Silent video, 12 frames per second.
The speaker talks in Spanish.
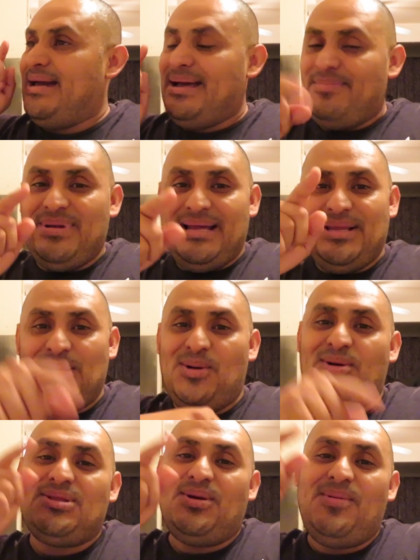en el
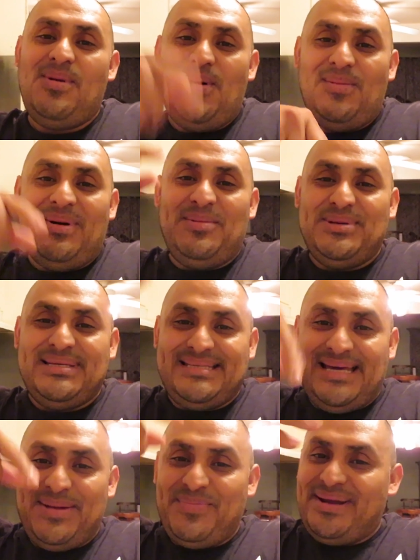otro blog vamos a
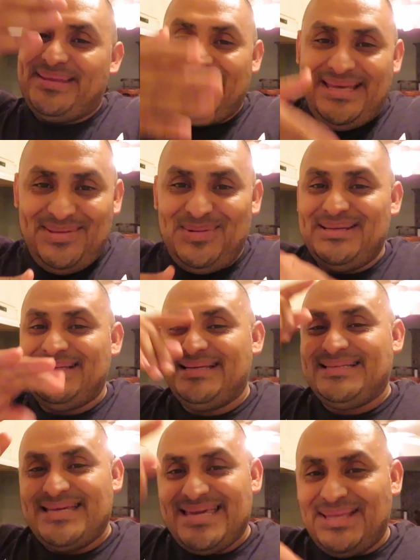estar partiéndoles y
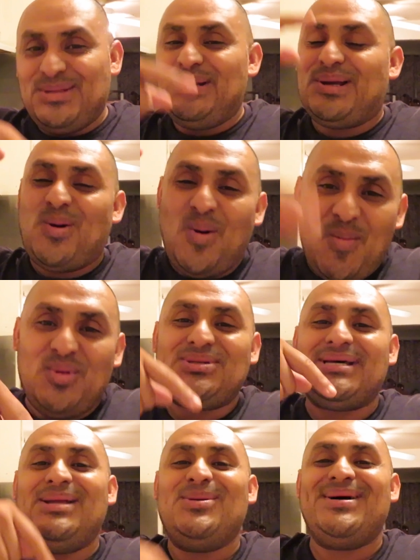enseñándoles cómo
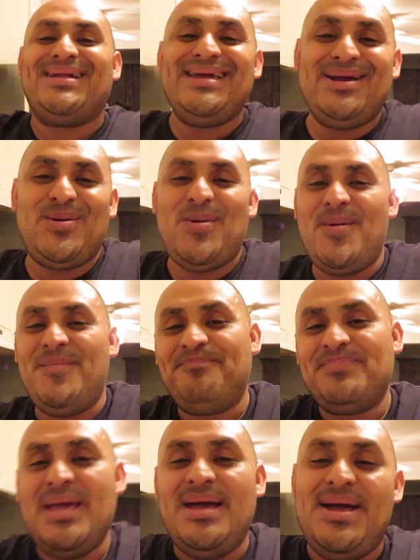salió de rico
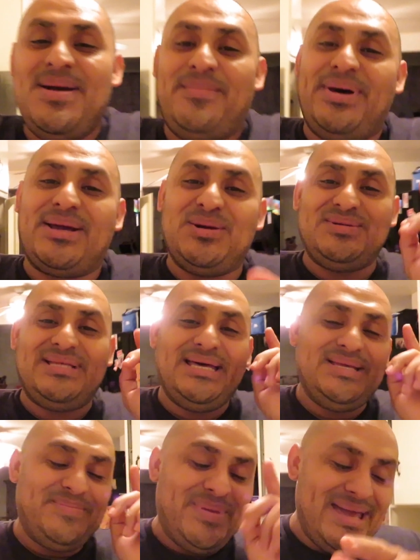para que
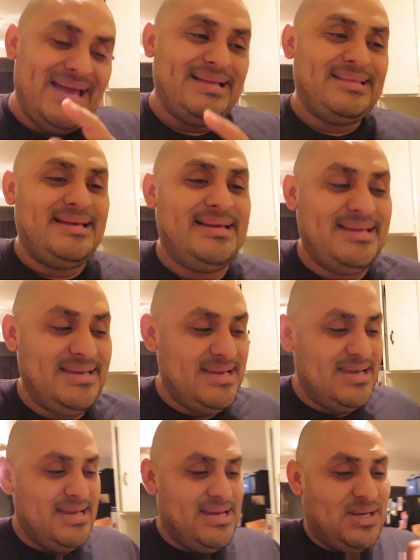ustedes vean
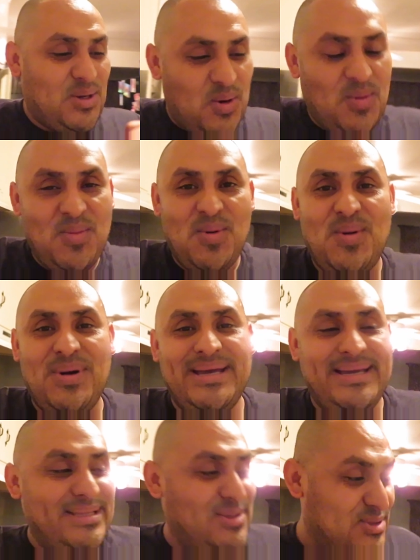cómo
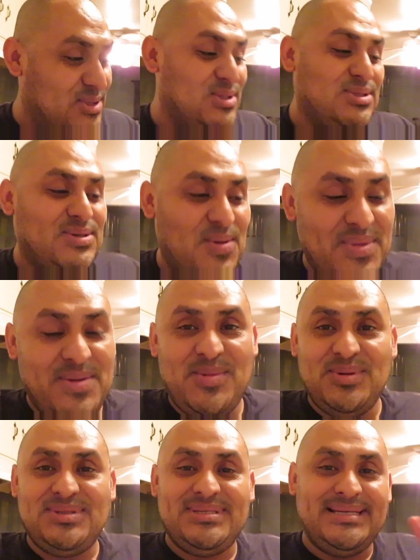eh, nosotros
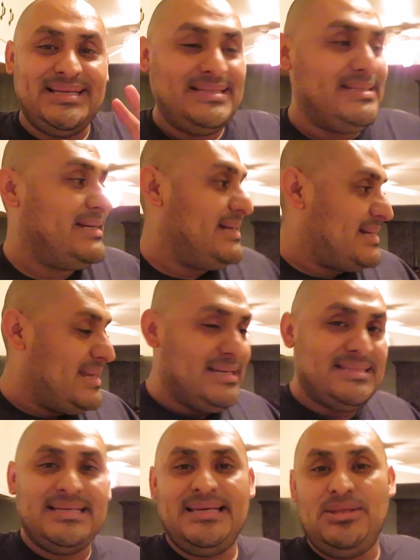comemos esa
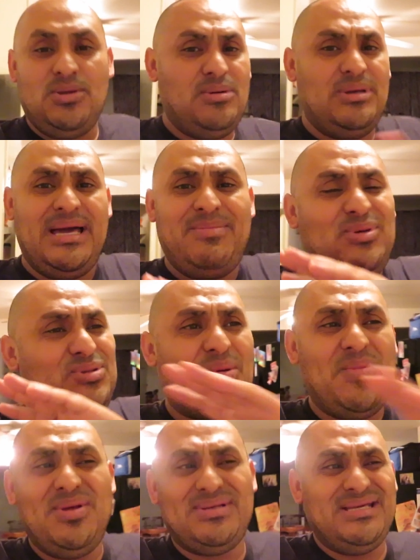clase. No hemos
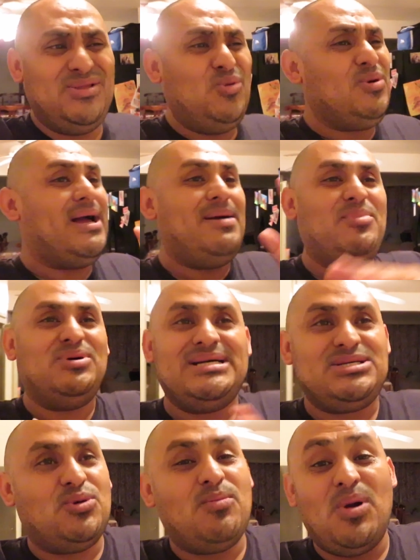comido así, nunca hemos
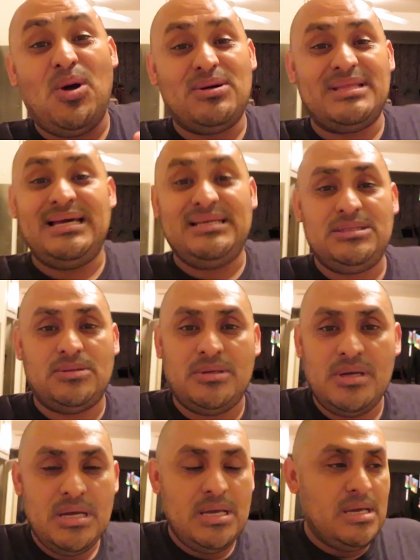hecho un blog de eso,